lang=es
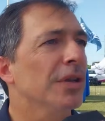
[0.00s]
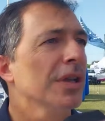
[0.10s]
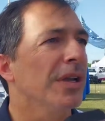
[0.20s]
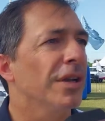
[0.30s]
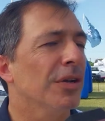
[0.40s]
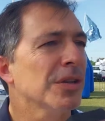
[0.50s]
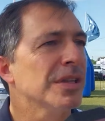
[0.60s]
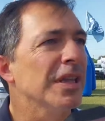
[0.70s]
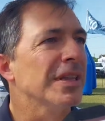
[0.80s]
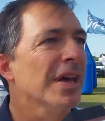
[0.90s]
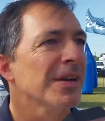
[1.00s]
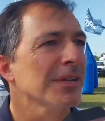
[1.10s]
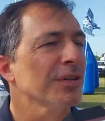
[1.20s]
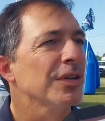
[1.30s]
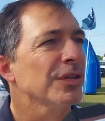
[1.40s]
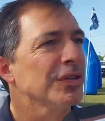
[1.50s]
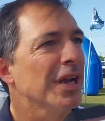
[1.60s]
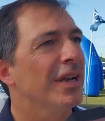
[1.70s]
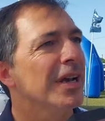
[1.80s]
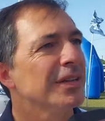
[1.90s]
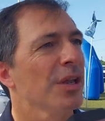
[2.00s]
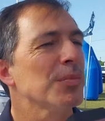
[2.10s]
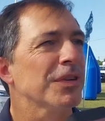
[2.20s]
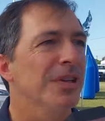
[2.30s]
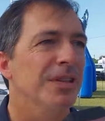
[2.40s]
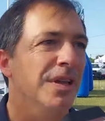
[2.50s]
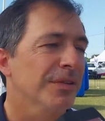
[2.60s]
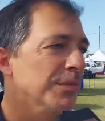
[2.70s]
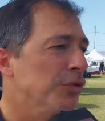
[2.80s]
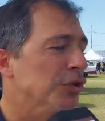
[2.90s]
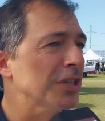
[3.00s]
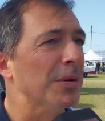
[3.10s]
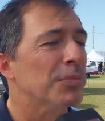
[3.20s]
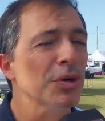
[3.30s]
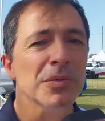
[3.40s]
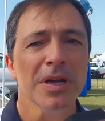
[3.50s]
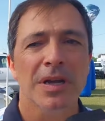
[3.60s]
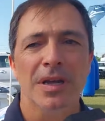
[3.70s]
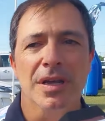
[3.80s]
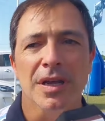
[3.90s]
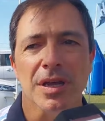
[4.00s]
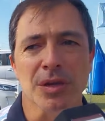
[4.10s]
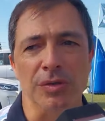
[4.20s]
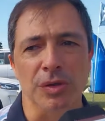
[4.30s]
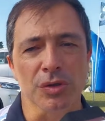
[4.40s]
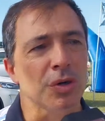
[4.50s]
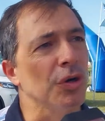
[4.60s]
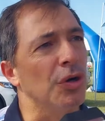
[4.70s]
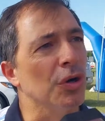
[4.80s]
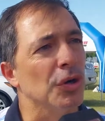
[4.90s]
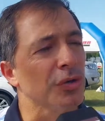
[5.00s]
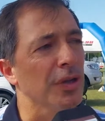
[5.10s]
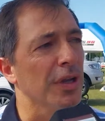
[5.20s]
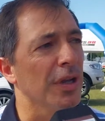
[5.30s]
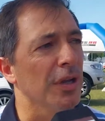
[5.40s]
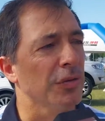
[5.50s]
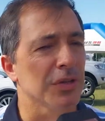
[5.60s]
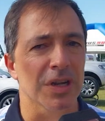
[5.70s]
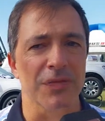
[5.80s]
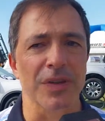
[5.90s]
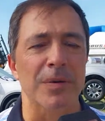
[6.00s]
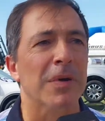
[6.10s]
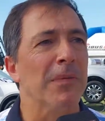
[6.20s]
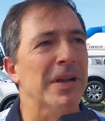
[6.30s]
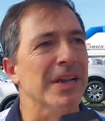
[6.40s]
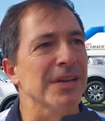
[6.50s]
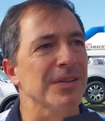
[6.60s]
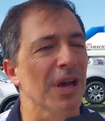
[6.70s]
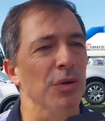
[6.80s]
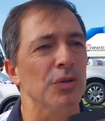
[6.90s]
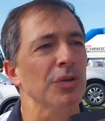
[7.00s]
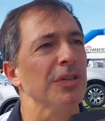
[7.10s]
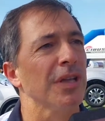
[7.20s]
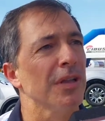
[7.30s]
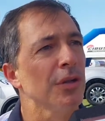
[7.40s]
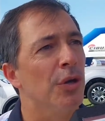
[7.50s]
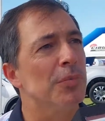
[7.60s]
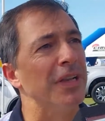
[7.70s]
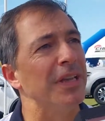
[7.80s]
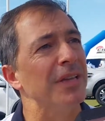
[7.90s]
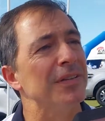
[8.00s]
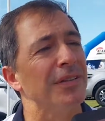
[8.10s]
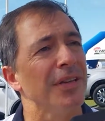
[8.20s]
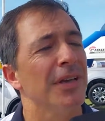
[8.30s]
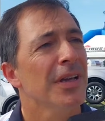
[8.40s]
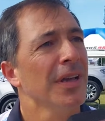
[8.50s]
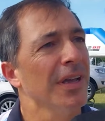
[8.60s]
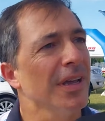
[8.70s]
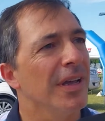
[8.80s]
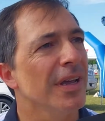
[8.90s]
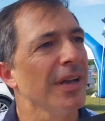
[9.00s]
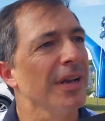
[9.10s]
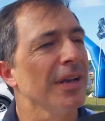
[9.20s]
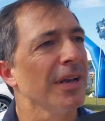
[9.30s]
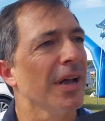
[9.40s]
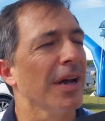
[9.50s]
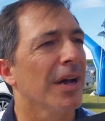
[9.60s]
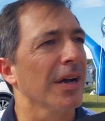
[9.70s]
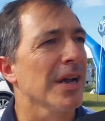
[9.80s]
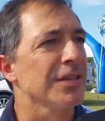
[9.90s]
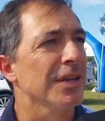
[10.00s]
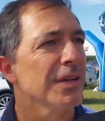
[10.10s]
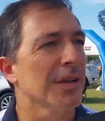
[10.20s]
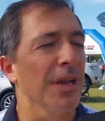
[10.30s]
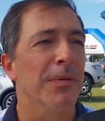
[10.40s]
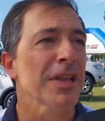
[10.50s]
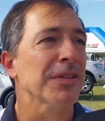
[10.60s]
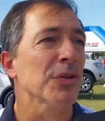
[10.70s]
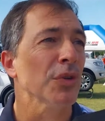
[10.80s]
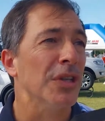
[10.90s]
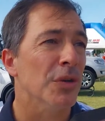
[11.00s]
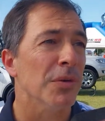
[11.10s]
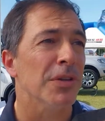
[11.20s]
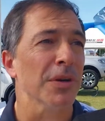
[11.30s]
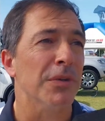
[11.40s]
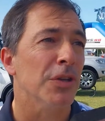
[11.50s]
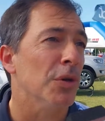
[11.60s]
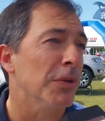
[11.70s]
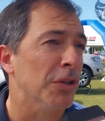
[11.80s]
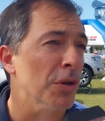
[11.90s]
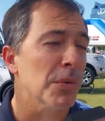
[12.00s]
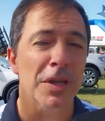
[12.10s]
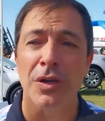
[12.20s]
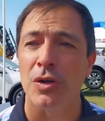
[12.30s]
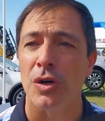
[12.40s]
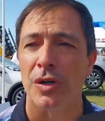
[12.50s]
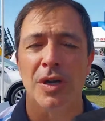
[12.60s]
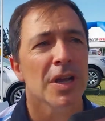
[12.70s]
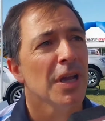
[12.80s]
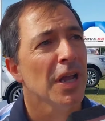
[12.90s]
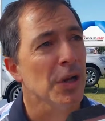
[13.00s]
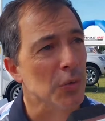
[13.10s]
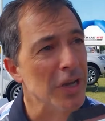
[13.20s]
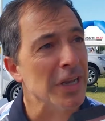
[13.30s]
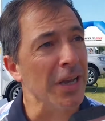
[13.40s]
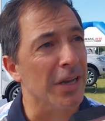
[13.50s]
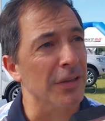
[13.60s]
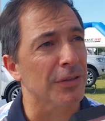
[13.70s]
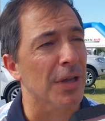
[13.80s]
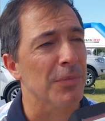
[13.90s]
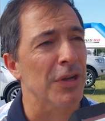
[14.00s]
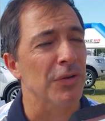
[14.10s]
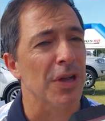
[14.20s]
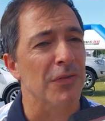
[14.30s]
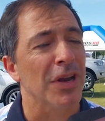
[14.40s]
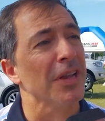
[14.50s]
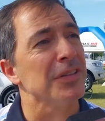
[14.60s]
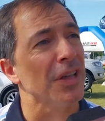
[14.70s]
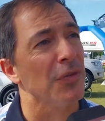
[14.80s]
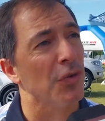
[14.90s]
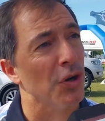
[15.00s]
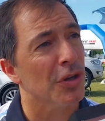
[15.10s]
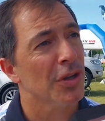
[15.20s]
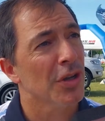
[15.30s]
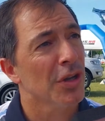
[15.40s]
de las distintas razones sociales, ha estado presente desde hace mucho tiempo eh, nosotros, eh, nuestra firma Valcarce Autos está del 2015 en la calle, la avenida 59 entre 22 y 22 bis con el Quiglen, que es también una franquicia de Ford,